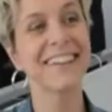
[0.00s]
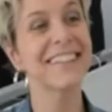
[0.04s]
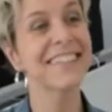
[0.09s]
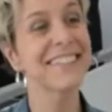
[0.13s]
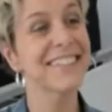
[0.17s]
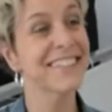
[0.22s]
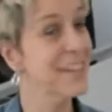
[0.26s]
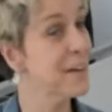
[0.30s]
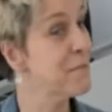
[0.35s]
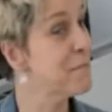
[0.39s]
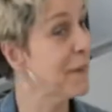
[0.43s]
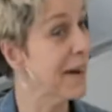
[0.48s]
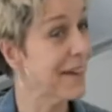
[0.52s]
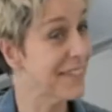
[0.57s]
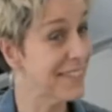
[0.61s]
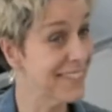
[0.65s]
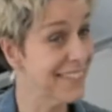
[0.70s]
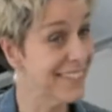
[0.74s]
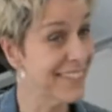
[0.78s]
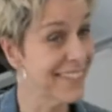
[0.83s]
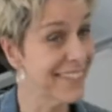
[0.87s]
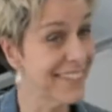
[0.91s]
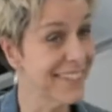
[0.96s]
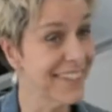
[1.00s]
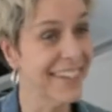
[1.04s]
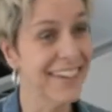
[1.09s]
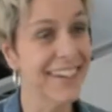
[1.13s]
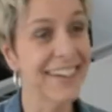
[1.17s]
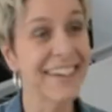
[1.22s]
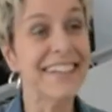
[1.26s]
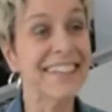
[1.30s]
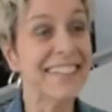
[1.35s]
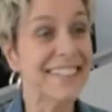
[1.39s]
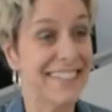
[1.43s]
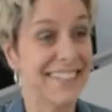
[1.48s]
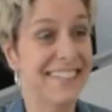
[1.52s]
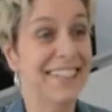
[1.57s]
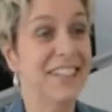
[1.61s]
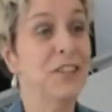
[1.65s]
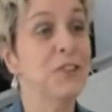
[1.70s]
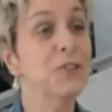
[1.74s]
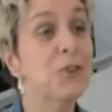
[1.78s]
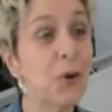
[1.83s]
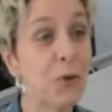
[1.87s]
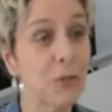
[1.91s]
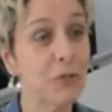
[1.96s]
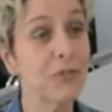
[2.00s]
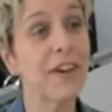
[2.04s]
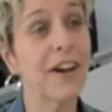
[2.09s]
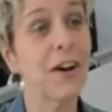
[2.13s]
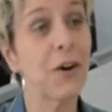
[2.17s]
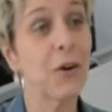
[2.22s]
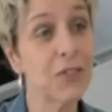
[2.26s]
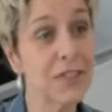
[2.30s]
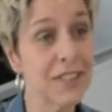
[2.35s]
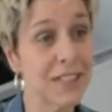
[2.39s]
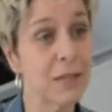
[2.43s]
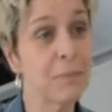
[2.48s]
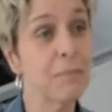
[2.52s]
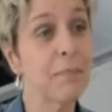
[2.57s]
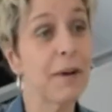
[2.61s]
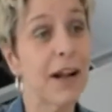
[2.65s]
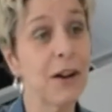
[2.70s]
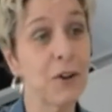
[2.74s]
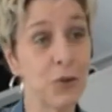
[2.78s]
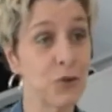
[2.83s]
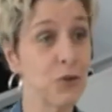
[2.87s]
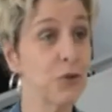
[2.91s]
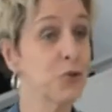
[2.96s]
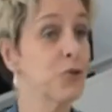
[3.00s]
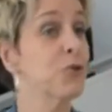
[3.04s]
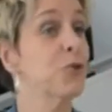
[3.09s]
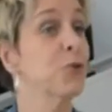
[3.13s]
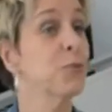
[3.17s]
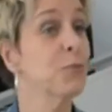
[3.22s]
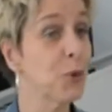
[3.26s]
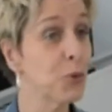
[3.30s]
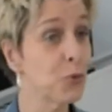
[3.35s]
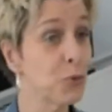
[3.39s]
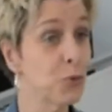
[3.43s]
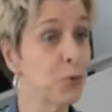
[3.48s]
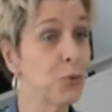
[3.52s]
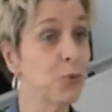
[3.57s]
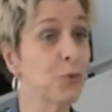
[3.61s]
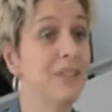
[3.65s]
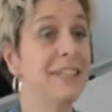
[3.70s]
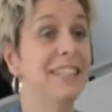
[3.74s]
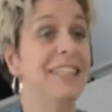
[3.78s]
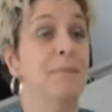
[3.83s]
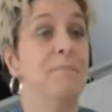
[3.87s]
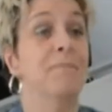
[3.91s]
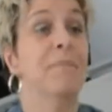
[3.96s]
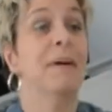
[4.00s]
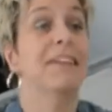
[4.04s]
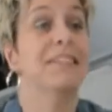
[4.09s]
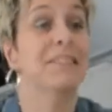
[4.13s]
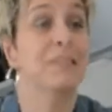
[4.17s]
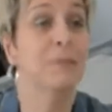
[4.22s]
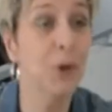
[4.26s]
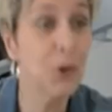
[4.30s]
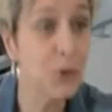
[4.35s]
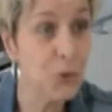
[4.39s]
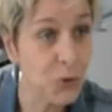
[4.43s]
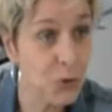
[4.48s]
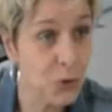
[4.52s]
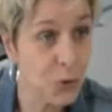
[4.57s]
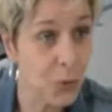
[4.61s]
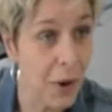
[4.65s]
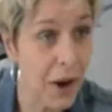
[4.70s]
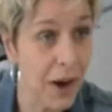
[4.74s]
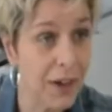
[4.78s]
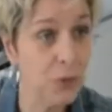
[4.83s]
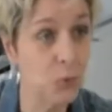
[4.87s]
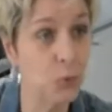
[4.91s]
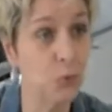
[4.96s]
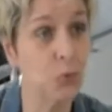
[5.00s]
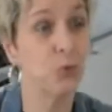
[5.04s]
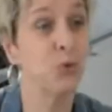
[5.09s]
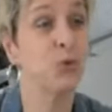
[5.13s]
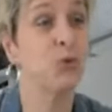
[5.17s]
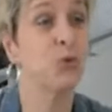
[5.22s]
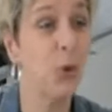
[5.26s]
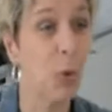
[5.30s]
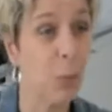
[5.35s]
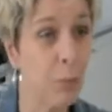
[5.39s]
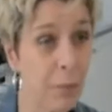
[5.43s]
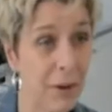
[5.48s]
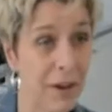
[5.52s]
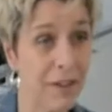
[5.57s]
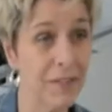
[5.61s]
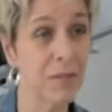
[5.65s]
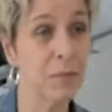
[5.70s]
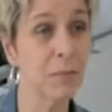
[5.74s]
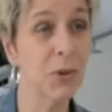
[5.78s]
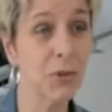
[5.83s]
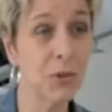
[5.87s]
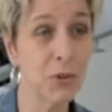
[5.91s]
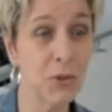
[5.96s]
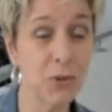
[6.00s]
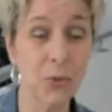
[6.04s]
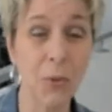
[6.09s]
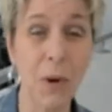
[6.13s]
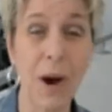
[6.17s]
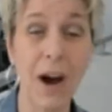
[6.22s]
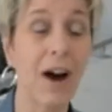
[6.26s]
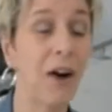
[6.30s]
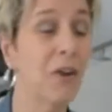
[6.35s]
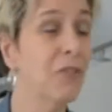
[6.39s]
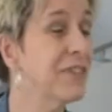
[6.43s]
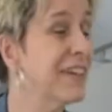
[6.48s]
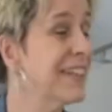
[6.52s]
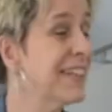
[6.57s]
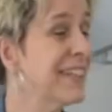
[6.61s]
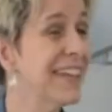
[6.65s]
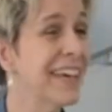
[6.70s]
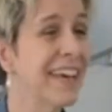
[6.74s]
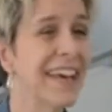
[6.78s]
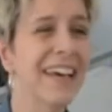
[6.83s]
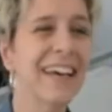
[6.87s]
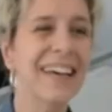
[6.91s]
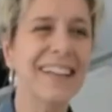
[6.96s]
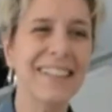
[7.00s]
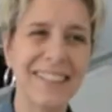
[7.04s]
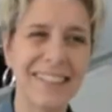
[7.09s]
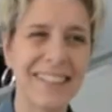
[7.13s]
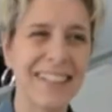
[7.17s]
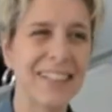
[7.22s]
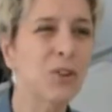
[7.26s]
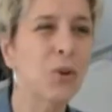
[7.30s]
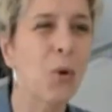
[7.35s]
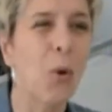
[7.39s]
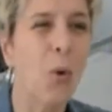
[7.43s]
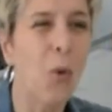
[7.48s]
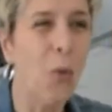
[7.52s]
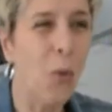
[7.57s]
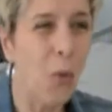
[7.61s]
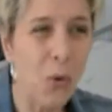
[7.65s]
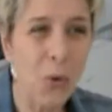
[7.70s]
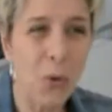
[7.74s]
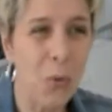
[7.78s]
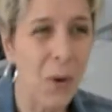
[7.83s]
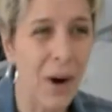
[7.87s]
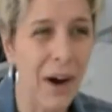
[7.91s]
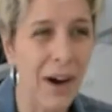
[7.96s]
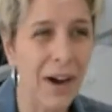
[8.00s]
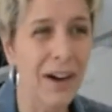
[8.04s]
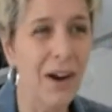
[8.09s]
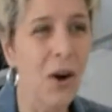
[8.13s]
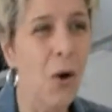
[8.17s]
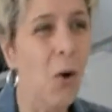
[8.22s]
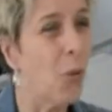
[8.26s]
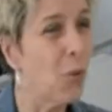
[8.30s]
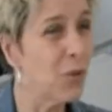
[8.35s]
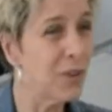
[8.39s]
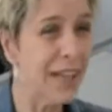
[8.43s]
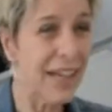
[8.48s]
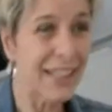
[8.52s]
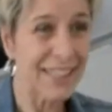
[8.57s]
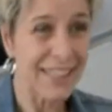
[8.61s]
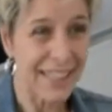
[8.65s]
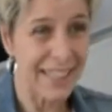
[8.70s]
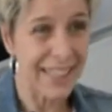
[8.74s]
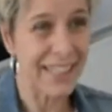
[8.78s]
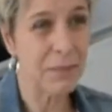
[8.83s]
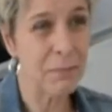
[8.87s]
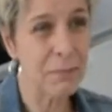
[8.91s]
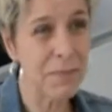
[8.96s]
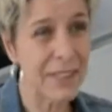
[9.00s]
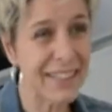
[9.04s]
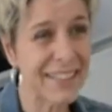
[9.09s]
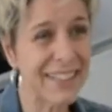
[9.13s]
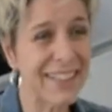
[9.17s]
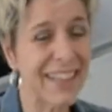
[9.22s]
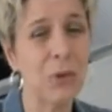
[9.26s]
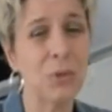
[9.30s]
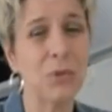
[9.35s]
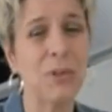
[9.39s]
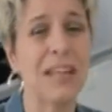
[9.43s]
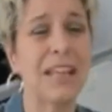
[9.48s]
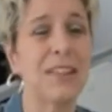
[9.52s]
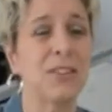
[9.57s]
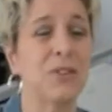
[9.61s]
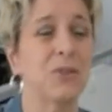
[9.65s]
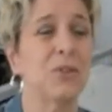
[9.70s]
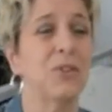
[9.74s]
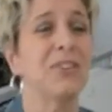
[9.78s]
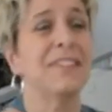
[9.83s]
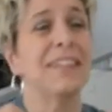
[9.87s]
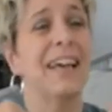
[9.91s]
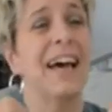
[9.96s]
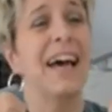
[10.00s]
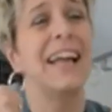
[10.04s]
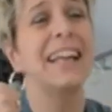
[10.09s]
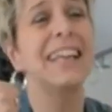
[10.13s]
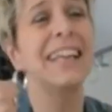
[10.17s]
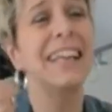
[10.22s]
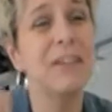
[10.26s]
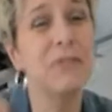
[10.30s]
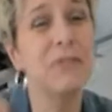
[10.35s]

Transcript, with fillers: Ça passe. C'est une conférence qui parle justement du dépassement de soi, du surpassement de soi. En fait, c'est trop loin. On a des limites et on a tendance à aller les